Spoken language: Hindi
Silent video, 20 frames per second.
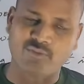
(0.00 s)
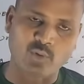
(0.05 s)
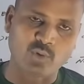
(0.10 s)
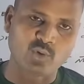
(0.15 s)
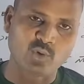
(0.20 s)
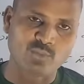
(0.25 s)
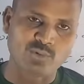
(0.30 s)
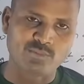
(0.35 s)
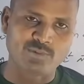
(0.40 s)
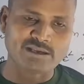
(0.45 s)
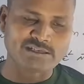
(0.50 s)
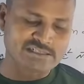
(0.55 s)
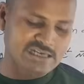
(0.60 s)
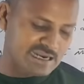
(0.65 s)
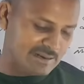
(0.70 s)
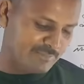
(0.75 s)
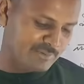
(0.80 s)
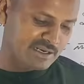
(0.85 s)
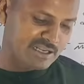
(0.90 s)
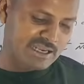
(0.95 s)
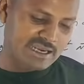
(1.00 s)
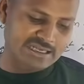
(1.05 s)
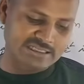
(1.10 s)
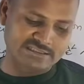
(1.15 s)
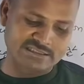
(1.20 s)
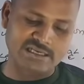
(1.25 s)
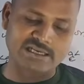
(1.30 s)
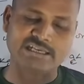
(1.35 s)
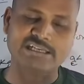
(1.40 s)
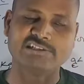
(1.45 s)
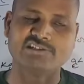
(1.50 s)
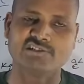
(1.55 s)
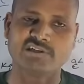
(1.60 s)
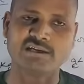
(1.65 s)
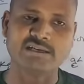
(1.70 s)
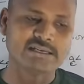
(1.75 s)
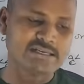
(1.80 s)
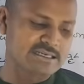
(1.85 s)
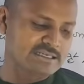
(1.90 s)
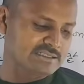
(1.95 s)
फ़ोटो भी भेजा अपने हाथ का खींच के